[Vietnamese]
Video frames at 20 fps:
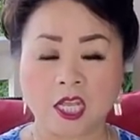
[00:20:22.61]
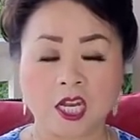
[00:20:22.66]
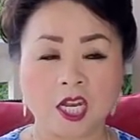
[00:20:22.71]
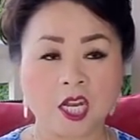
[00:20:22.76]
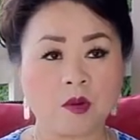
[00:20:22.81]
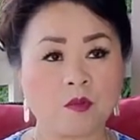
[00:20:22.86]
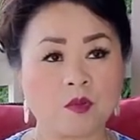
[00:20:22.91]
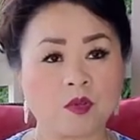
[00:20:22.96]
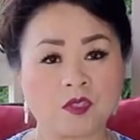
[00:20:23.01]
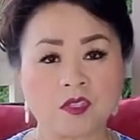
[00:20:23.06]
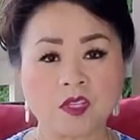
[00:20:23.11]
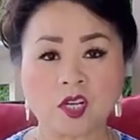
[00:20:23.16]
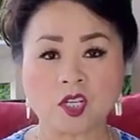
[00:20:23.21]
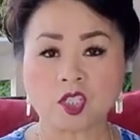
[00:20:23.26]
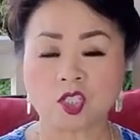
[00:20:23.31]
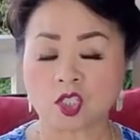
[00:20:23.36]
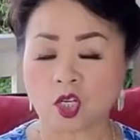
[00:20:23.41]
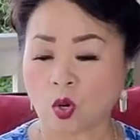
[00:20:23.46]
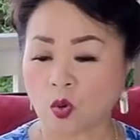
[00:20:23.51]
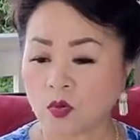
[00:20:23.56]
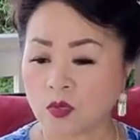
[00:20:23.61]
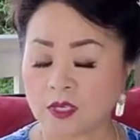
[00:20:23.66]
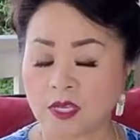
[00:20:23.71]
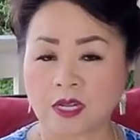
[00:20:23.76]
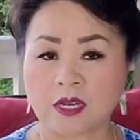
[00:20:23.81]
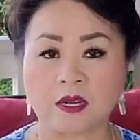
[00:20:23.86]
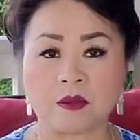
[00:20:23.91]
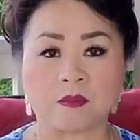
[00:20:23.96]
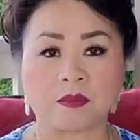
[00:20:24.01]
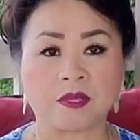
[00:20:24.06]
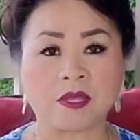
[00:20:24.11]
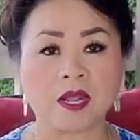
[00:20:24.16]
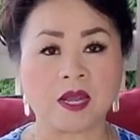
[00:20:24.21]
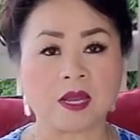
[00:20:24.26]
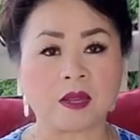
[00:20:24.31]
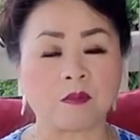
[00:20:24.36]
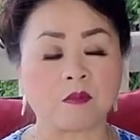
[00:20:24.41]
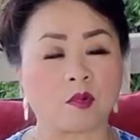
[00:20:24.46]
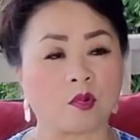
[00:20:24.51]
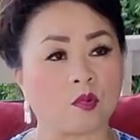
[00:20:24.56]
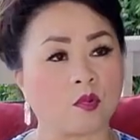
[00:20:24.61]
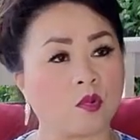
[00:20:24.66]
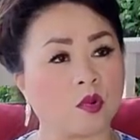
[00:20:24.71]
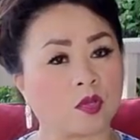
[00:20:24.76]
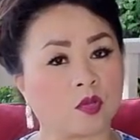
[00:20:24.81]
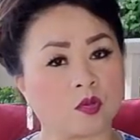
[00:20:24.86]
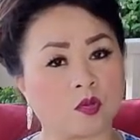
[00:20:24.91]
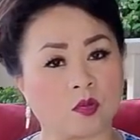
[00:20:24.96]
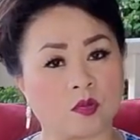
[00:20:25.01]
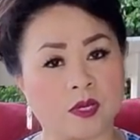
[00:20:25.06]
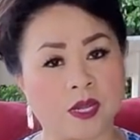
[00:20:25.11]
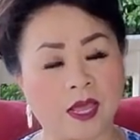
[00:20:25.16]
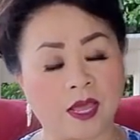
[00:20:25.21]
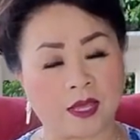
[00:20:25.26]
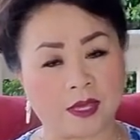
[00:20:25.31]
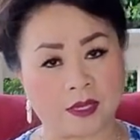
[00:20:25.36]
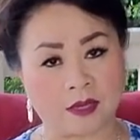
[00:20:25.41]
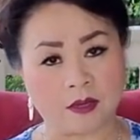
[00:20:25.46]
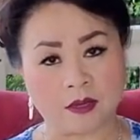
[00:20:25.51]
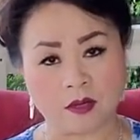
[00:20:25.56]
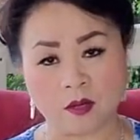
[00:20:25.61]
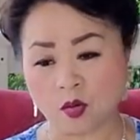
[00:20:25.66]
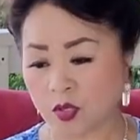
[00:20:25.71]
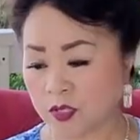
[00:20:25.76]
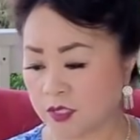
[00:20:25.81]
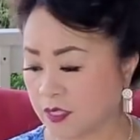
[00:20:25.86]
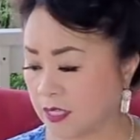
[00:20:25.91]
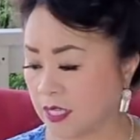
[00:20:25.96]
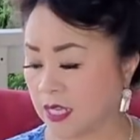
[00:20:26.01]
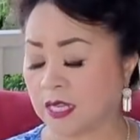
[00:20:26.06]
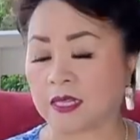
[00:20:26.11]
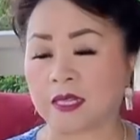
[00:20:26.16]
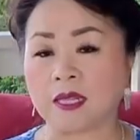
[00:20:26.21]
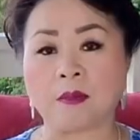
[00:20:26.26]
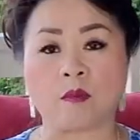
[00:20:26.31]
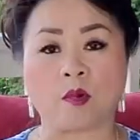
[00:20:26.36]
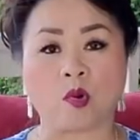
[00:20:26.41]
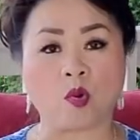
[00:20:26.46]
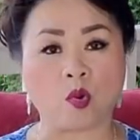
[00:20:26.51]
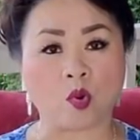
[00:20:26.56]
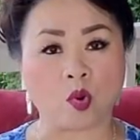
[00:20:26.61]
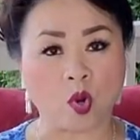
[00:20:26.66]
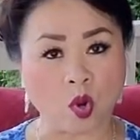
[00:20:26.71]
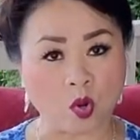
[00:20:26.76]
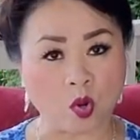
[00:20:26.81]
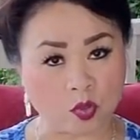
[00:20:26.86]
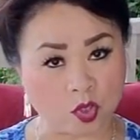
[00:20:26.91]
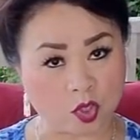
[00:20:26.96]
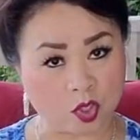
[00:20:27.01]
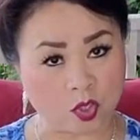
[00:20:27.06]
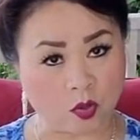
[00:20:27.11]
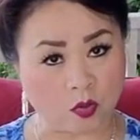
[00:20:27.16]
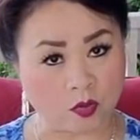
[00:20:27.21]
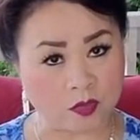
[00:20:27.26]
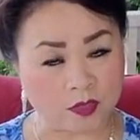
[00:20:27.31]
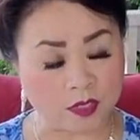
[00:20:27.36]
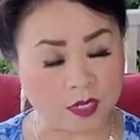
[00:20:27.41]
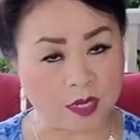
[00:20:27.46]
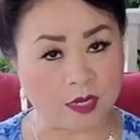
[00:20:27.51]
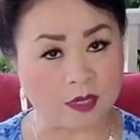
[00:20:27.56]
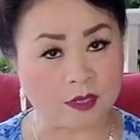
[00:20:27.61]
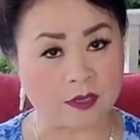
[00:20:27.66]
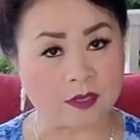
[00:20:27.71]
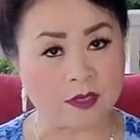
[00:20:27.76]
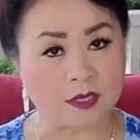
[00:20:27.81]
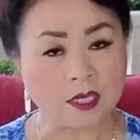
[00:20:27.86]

nên một cho xấu kì nên một thiết lý một ô tù nha luôn chỉ theo một hùng câu cho xấu xin à